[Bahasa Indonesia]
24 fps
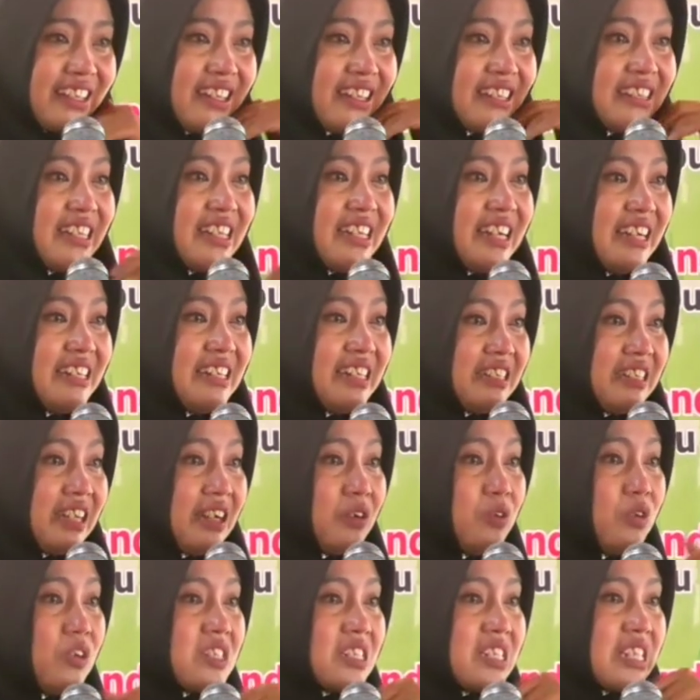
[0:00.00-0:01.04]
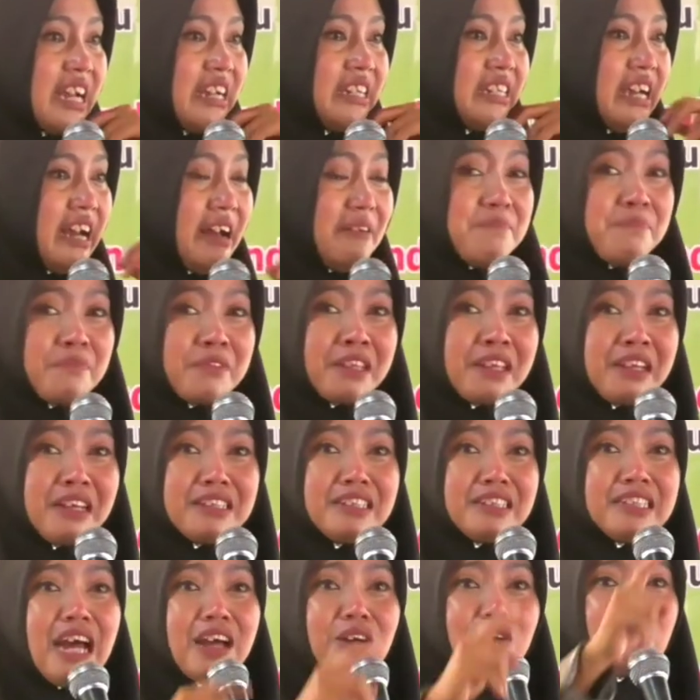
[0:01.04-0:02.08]
ketika ditegur saya
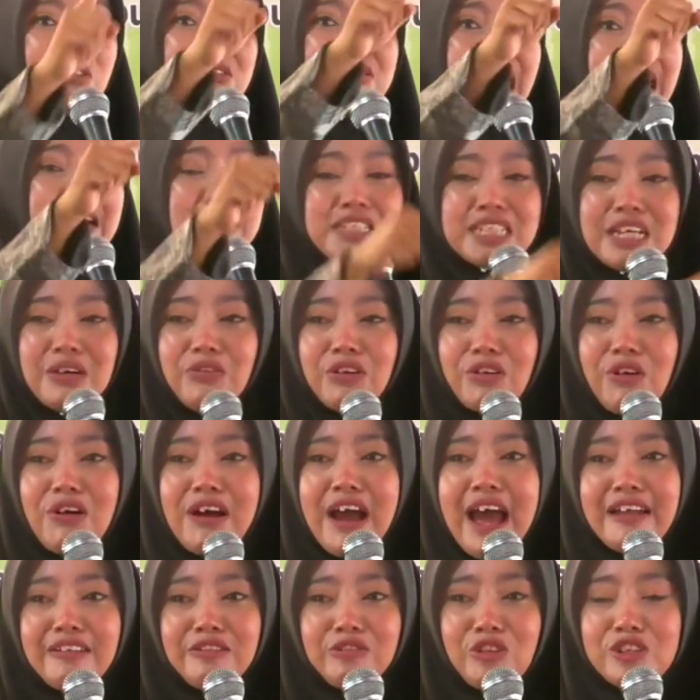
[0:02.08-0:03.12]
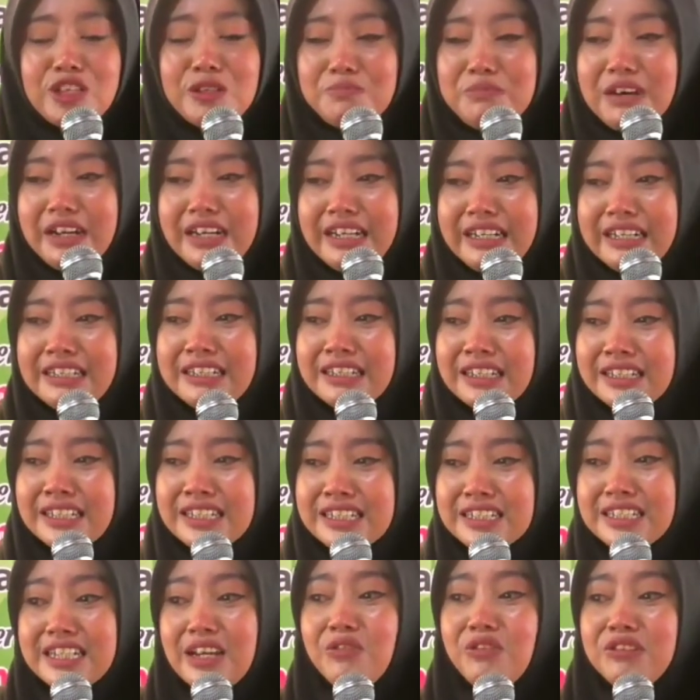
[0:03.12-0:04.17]
nyarutang seorang atus bareng
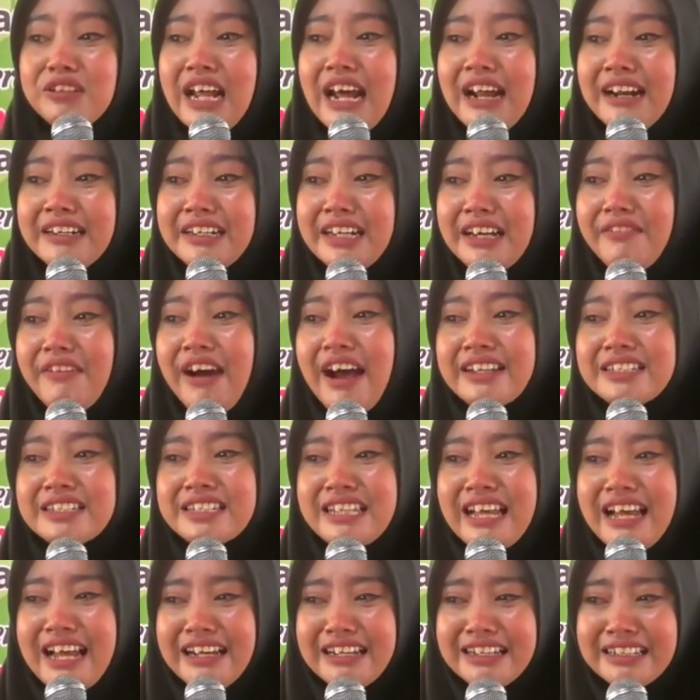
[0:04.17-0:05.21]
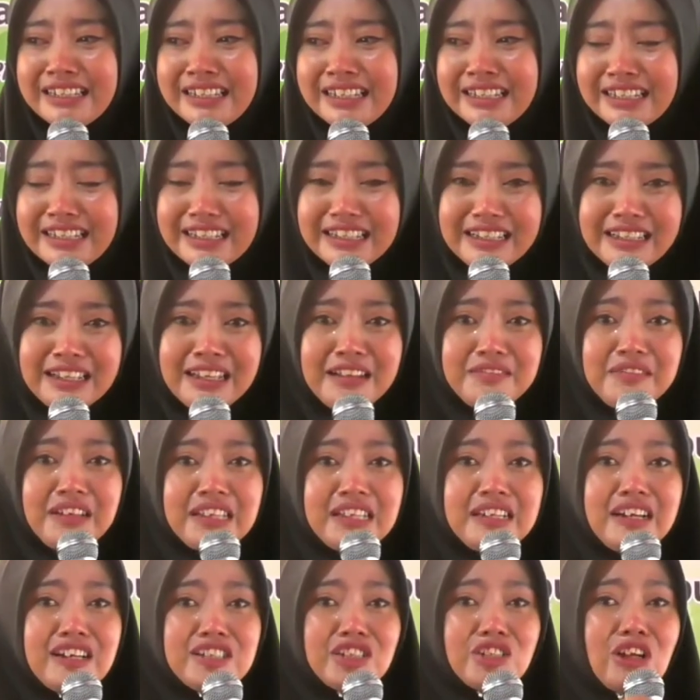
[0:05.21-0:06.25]
saya udah dewasa
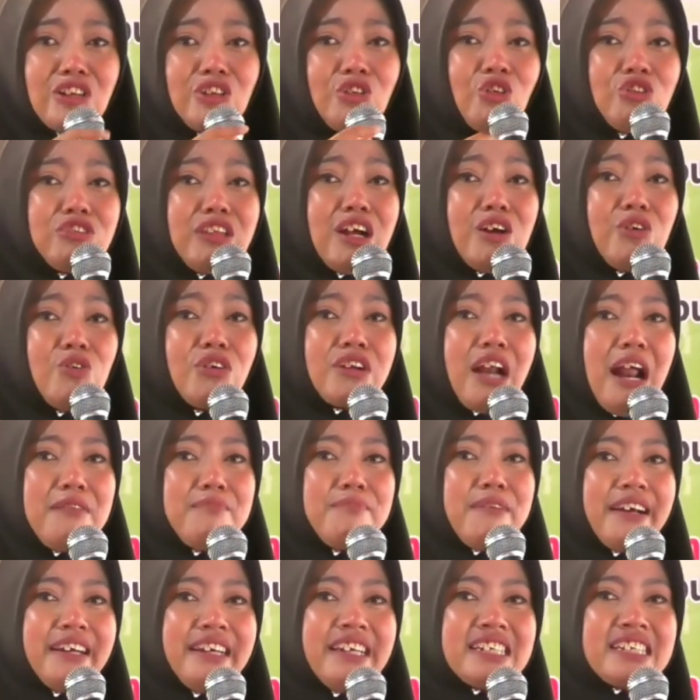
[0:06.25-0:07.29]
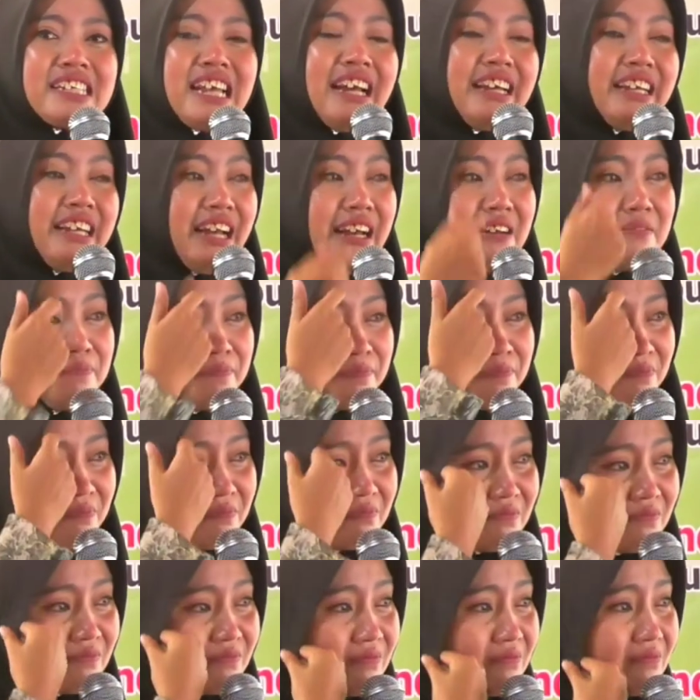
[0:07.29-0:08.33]
ketika satu teguran bagi saya
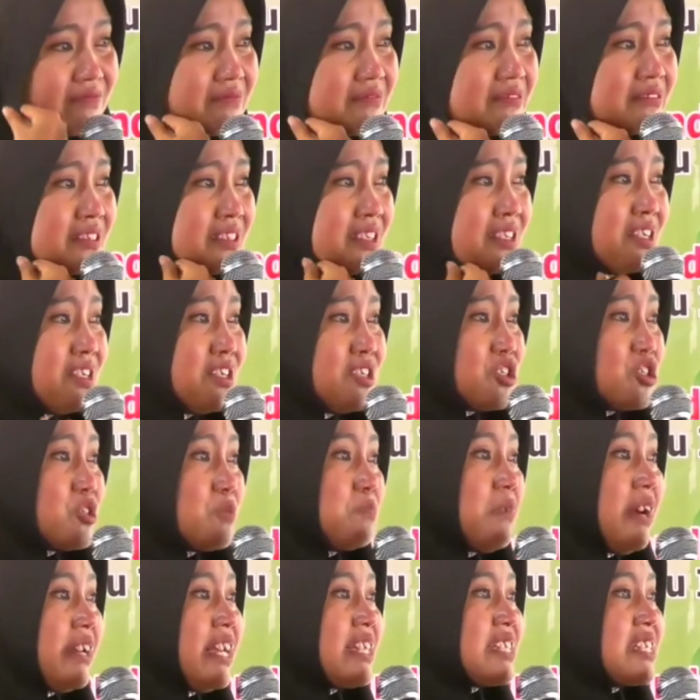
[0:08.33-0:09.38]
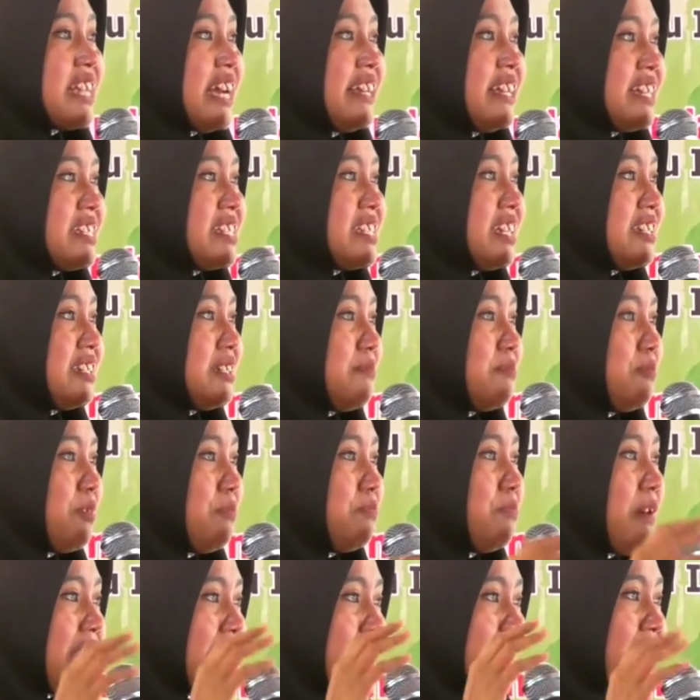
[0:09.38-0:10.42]
supaya saya jadi
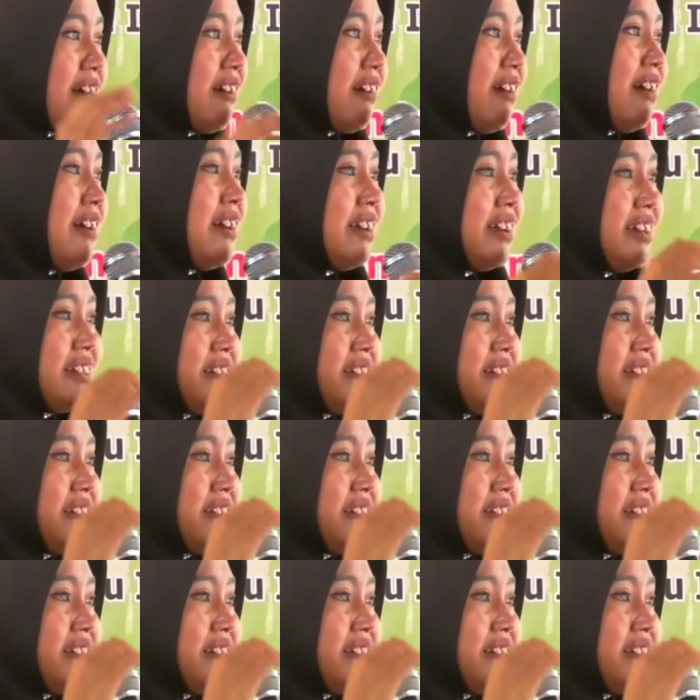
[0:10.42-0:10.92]
mubaleghah